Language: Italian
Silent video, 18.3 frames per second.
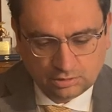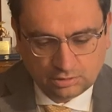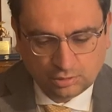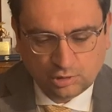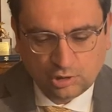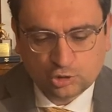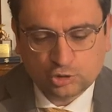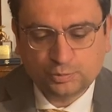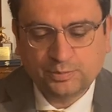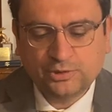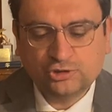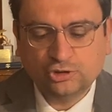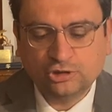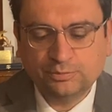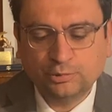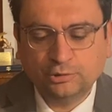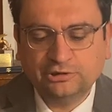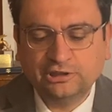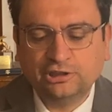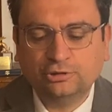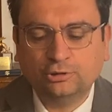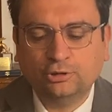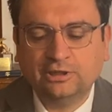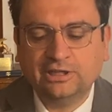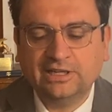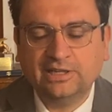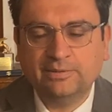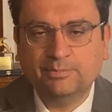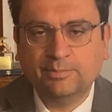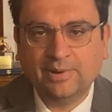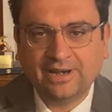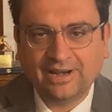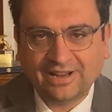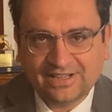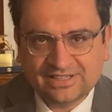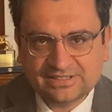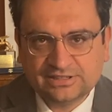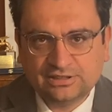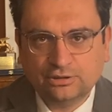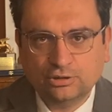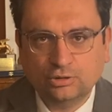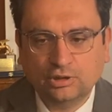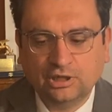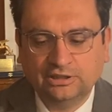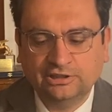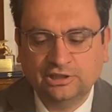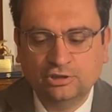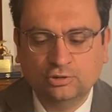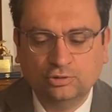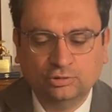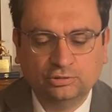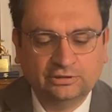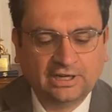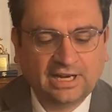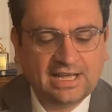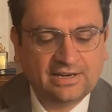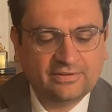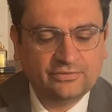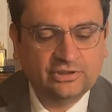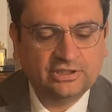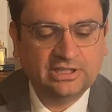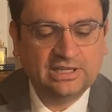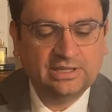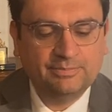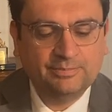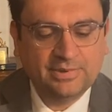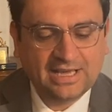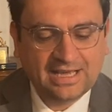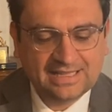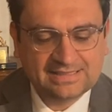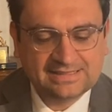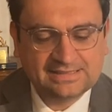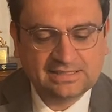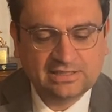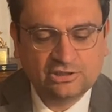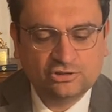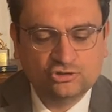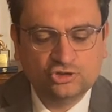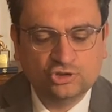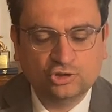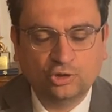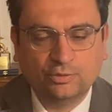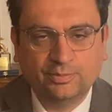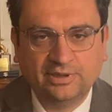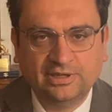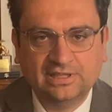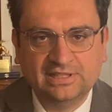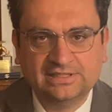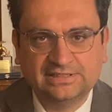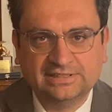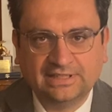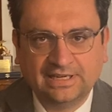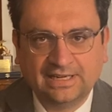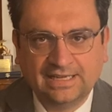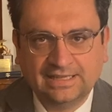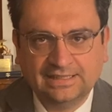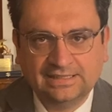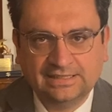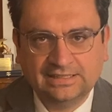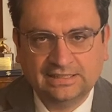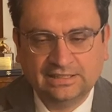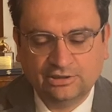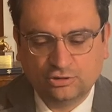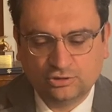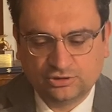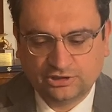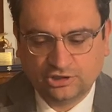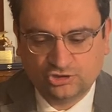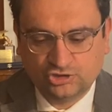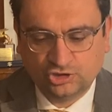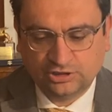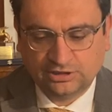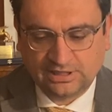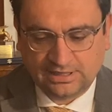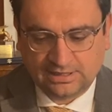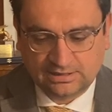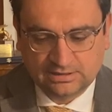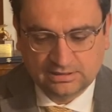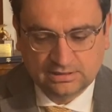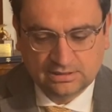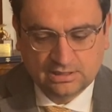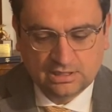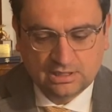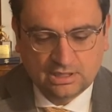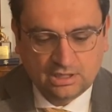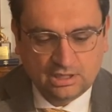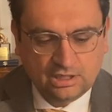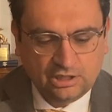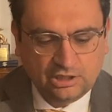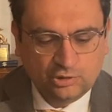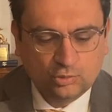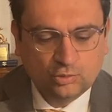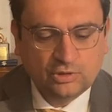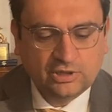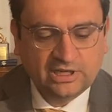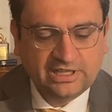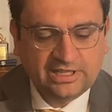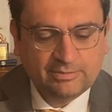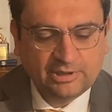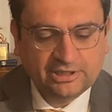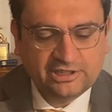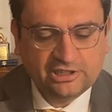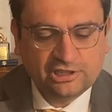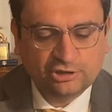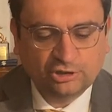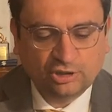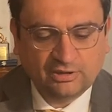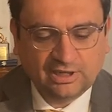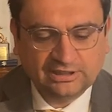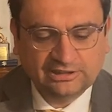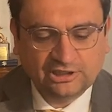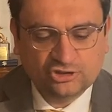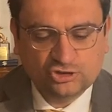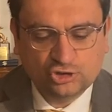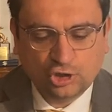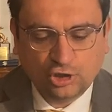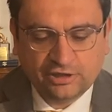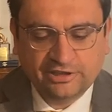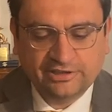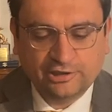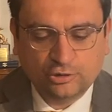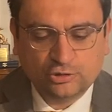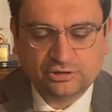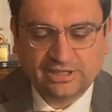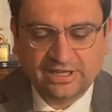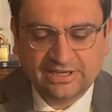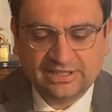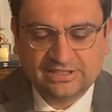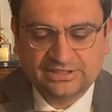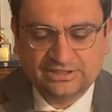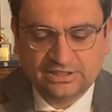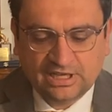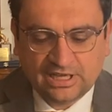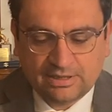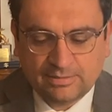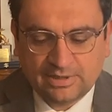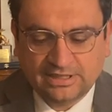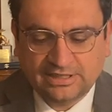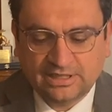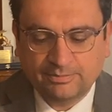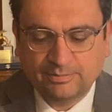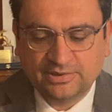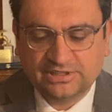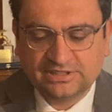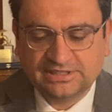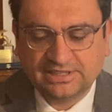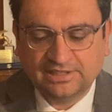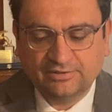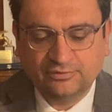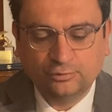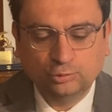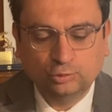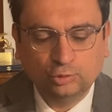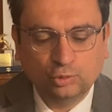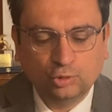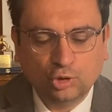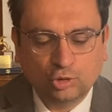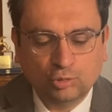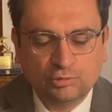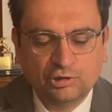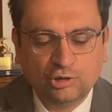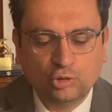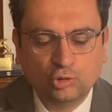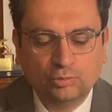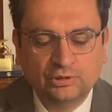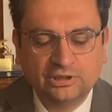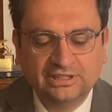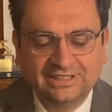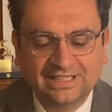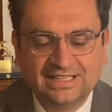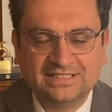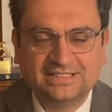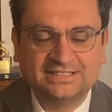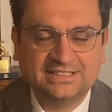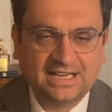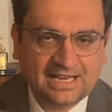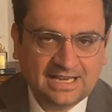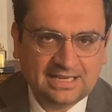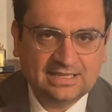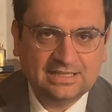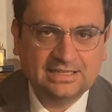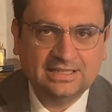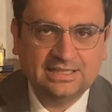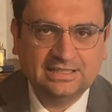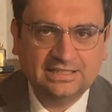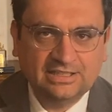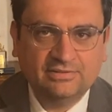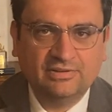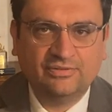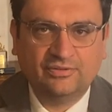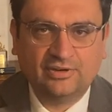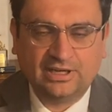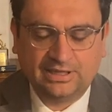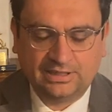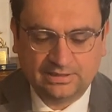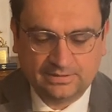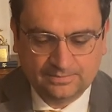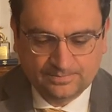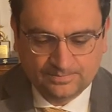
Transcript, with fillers: con l'auspicio di poter tornare presto ad incontrarvi nelle piazze e in giro per le strade della nostra città, in un clima di ritrovata gioia dello stare insieme e del pensare al futuro come una comunità sa e deve fare.